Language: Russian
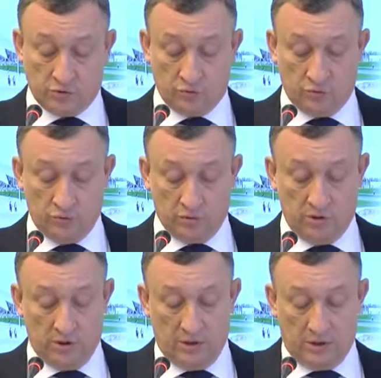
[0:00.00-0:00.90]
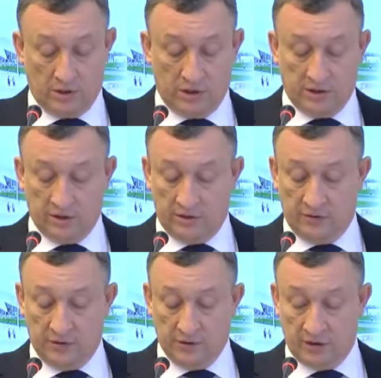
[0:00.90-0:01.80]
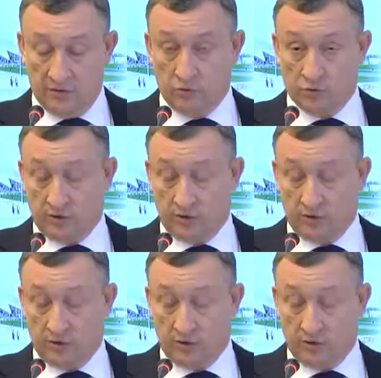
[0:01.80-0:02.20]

структур регионального и федерального